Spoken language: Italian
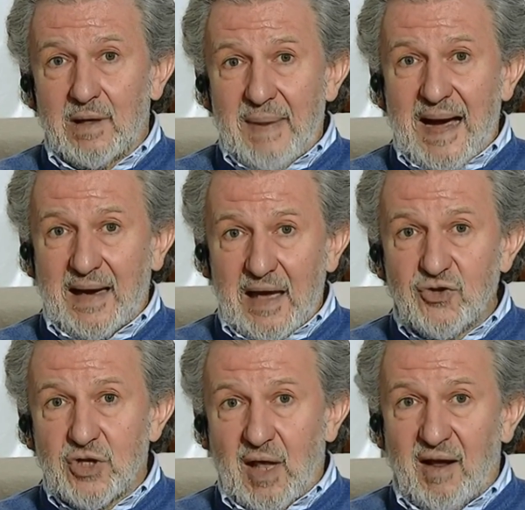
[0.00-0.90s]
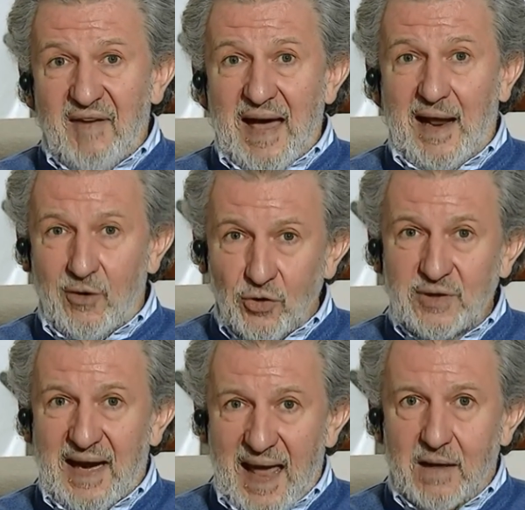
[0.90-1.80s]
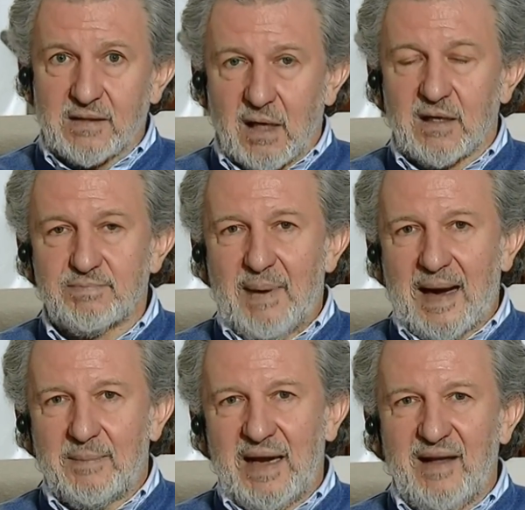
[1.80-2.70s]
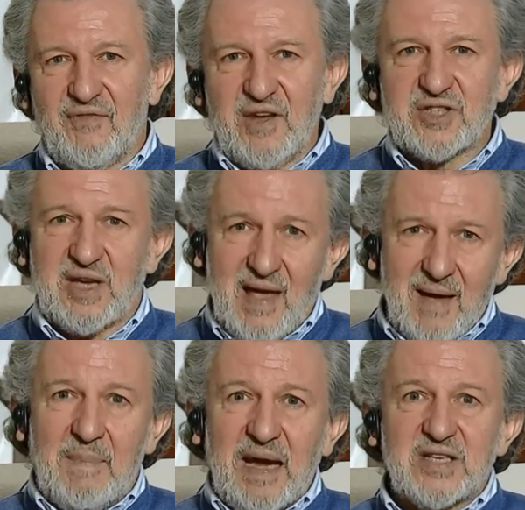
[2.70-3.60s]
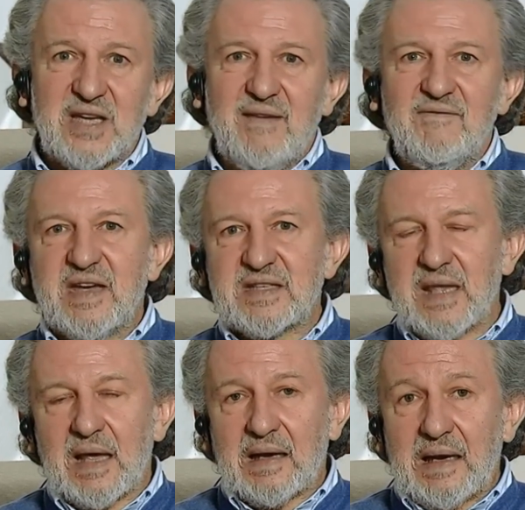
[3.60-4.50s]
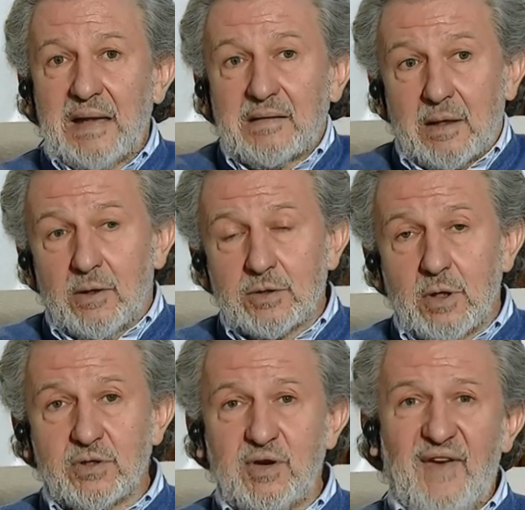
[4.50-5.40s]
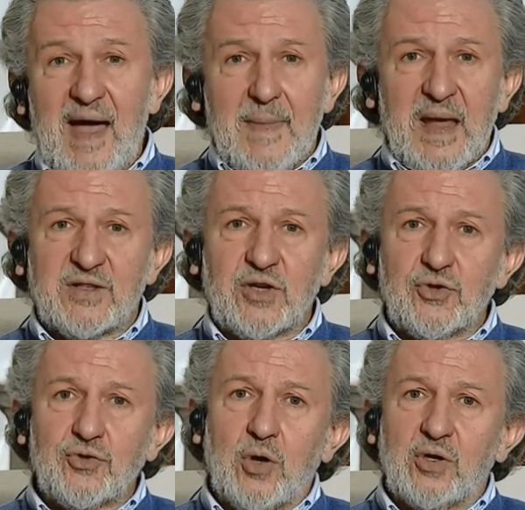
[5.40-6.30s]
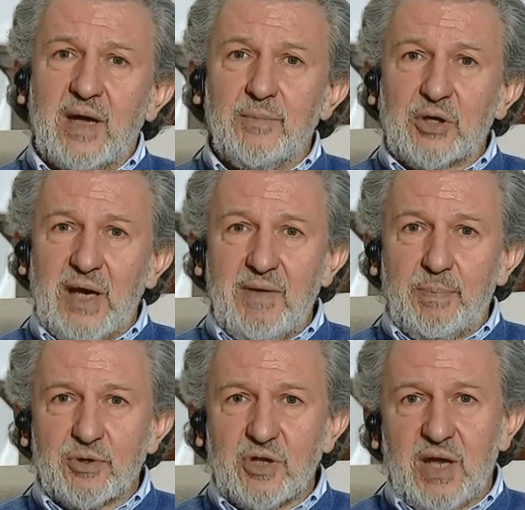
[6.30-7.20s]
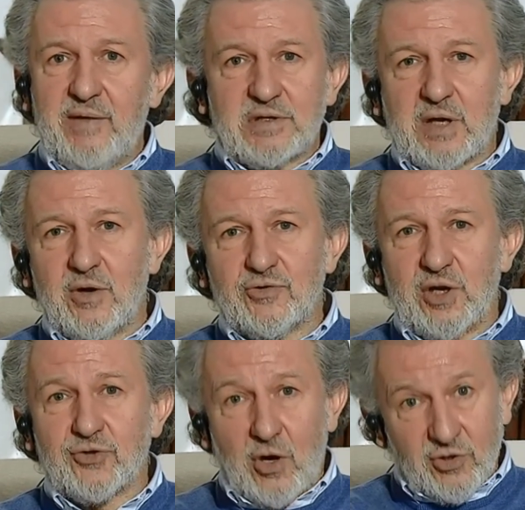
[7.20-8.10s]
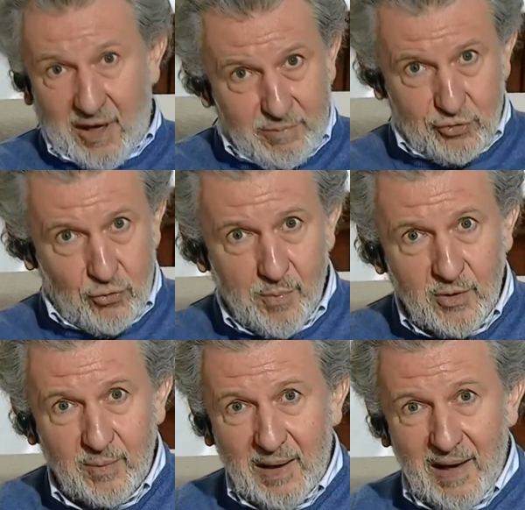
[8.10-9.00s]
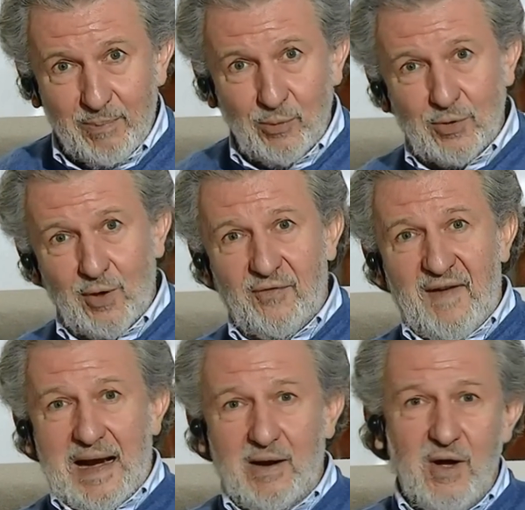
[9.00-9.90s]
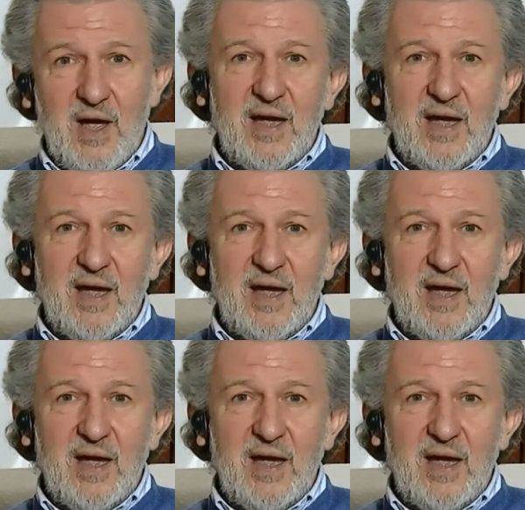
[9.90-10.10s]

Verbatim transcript: le banche incitano a fare, a non tenersi i risparmi lì fissi, bensì investirli in mm. altre cose. Lo si fa se ci sono dei motivi positivi, se non ce ne sono esatto. sarebbe stupido per l'appunto non farlo